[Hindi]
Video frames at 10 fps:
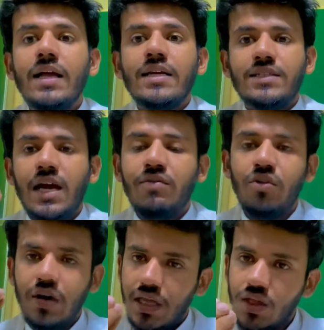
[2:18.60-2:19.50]
चाहे वो
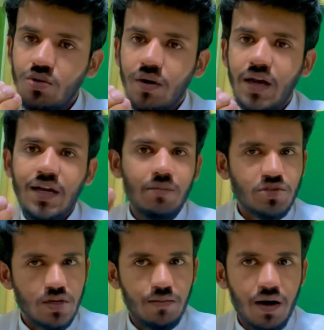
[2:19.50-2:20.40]
हिंदू हैं या
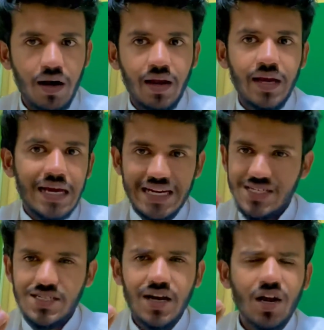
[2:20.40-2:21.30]
मुसलमान हैं या
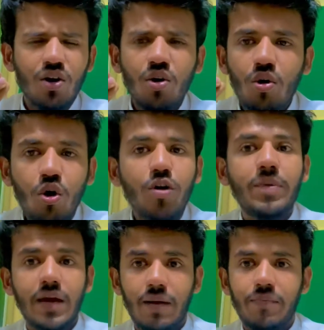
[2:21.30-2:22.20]
क्रिस्टन कोई भी
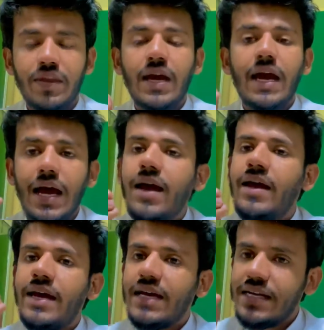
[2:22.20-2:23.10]
है हैं
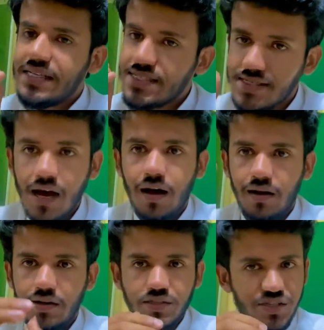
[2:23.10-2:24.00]
एक इंसान
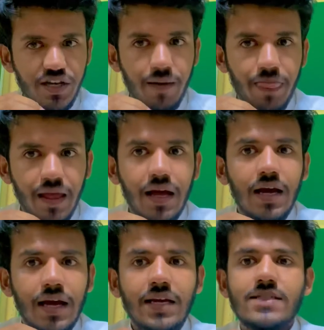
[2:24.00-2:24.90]
ठीक है
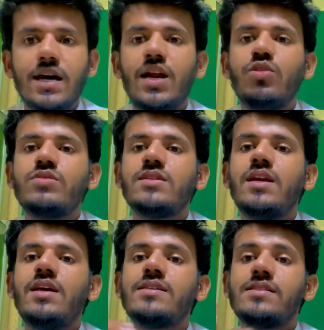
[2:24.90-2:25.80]
एक इंसान है तो इसके
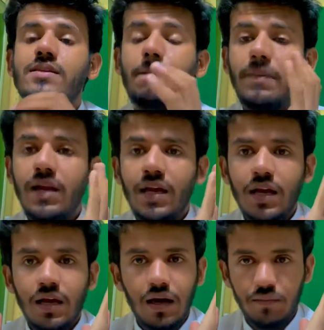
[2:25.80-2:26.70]
लिए सबके
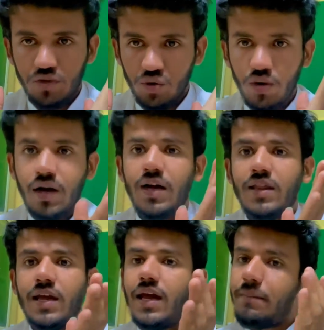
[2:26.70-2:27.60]
लिए हम तो दुआ
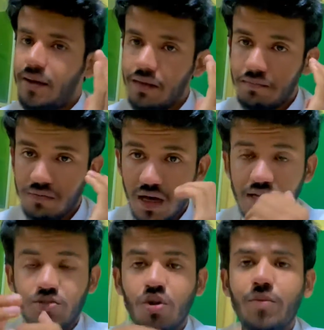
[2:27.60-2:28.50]
करते हैं मैं
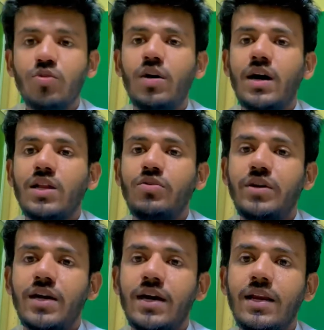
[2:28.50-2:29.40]
ख़ास तौर पे दुआ करता हूँ
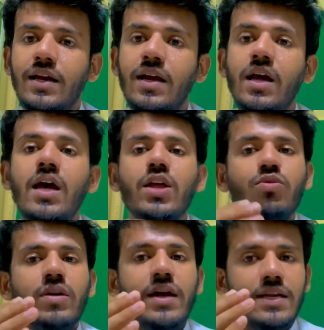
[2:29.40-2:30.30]
इंडिया के लिए
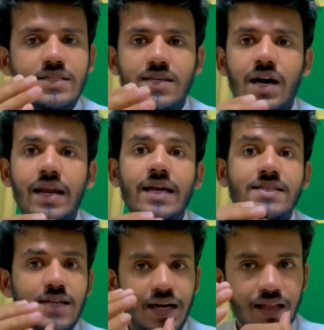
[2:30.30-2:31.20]
क्योंकि एक इंसान है
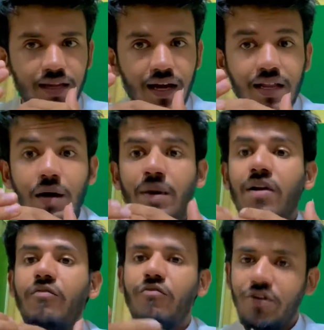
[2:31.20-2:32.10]
इंसानियत के नाते हमारा
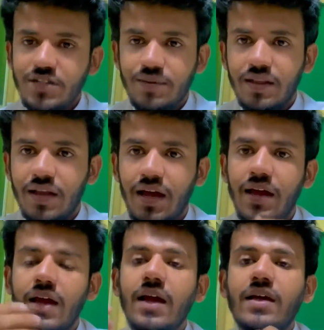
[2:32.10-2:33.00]
फ़र्ज़ बनता
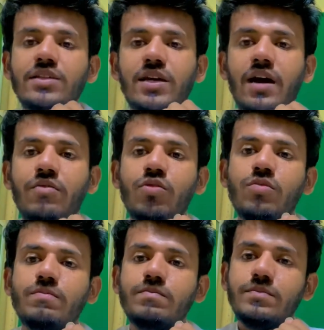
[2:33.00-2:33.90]
है चाहे वो
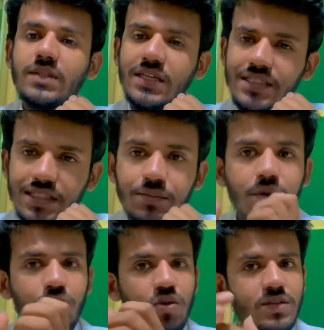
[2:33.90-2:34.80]
किसी भी
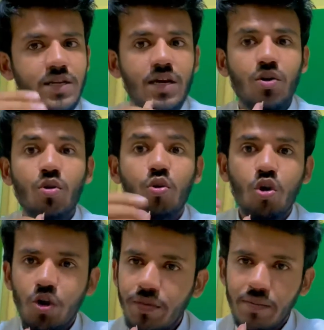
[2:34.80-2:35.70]
मुल्क से हो
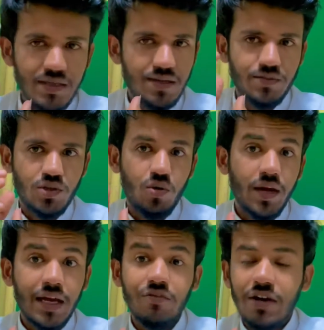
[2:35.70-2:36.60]
कोई भी मज़हब से हो
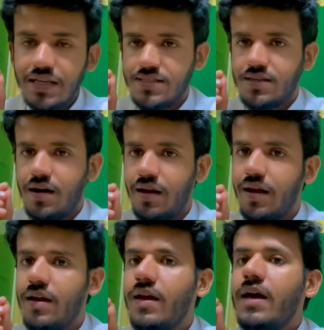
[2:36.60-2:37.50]
लेकिन वह इंसान है
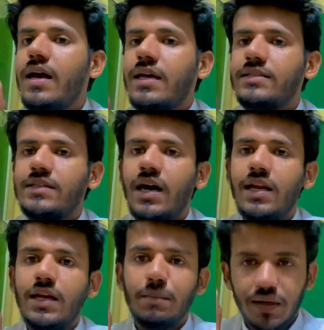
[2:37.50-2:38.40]
इंसान
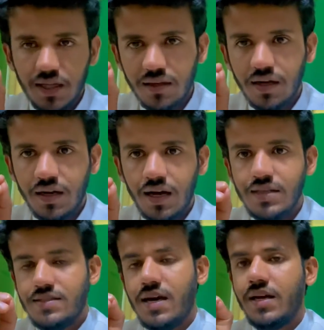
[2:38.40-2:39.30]
की मदद करना
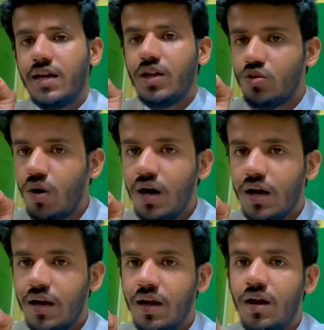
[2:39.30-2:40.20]
इंसान के लिए दुआ
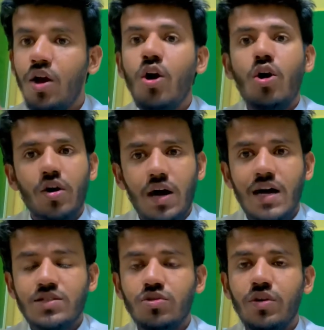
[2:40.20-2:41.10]
करना और
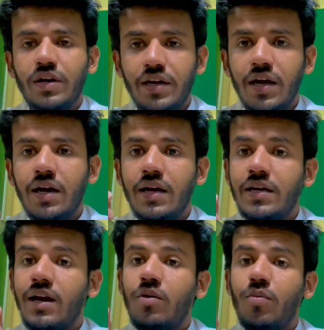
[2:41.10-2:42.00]
ख़ास तौर इंडिया के
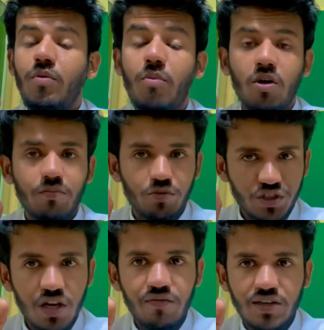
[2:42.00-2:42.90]
इंडिया के ऊपर बहुत
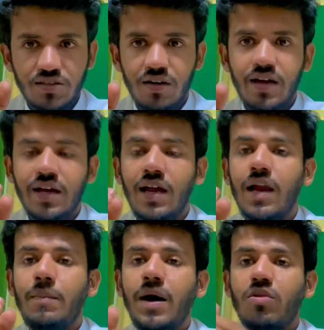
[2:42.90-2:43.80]
मुश्किल वक्त चल रहा है कि अल्लाह
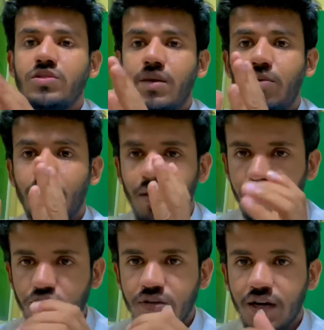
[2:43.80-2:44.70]
पाक उन सबको
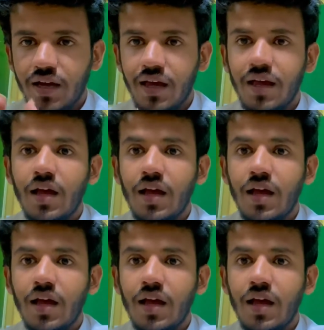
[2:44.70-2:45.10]
महफूज रखे